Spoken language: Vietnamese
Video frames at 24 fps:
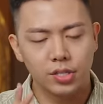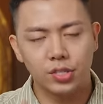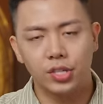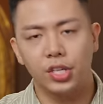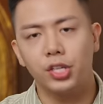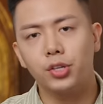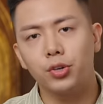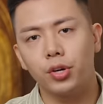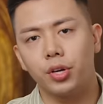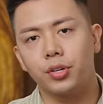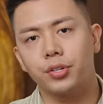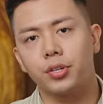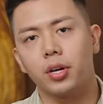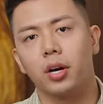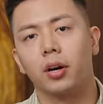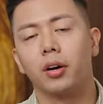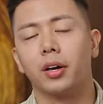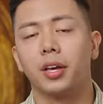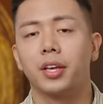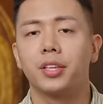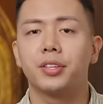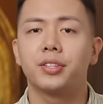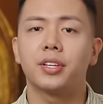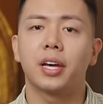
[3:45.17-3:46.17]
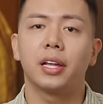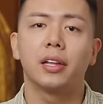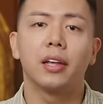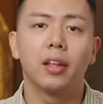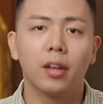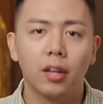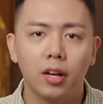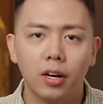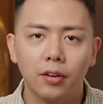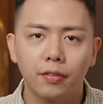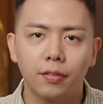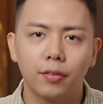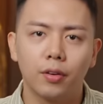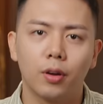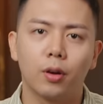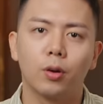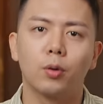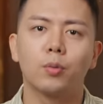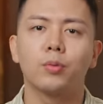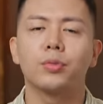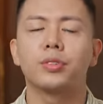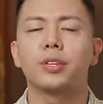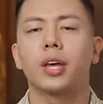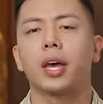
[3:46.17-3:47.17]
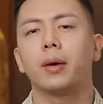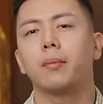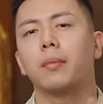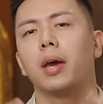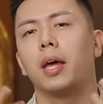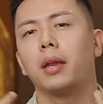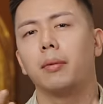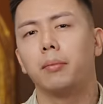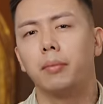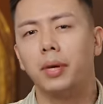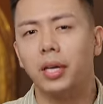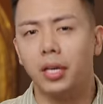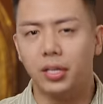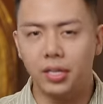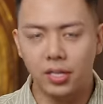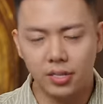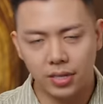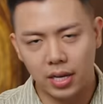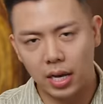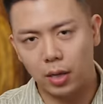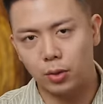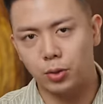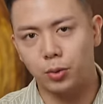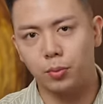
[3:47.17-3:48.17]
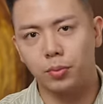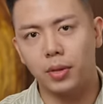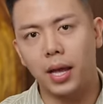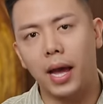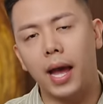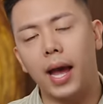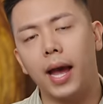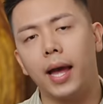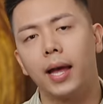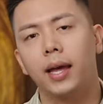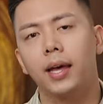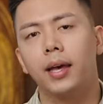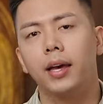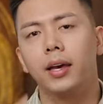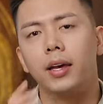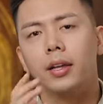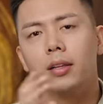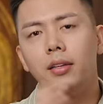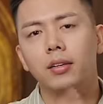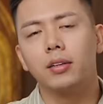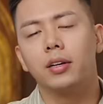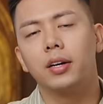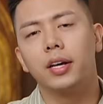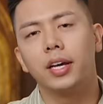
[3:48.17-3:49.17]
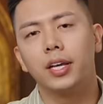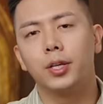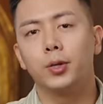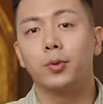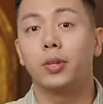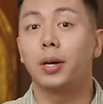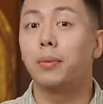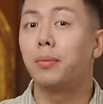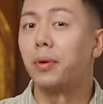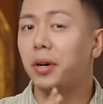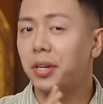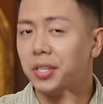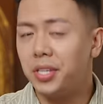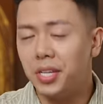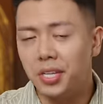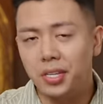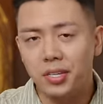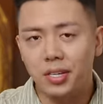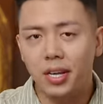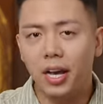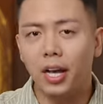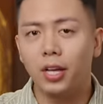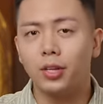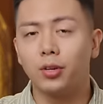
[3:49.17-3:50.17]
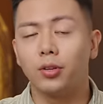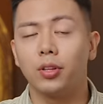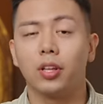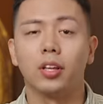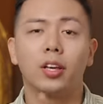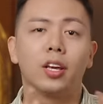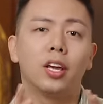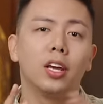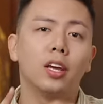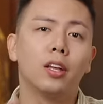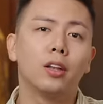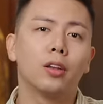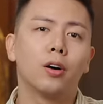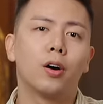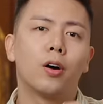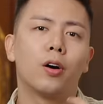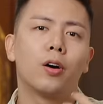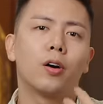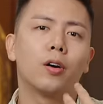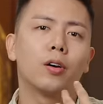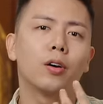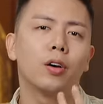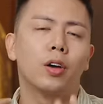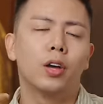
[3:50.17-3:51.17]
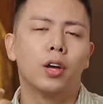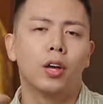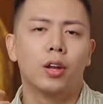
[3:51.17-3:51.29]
Citrus ở Italian Love nó cũng sẽ bền bỉ trên da của chúng ta từ khi chúng ta mới xịt ra cho đến khi nó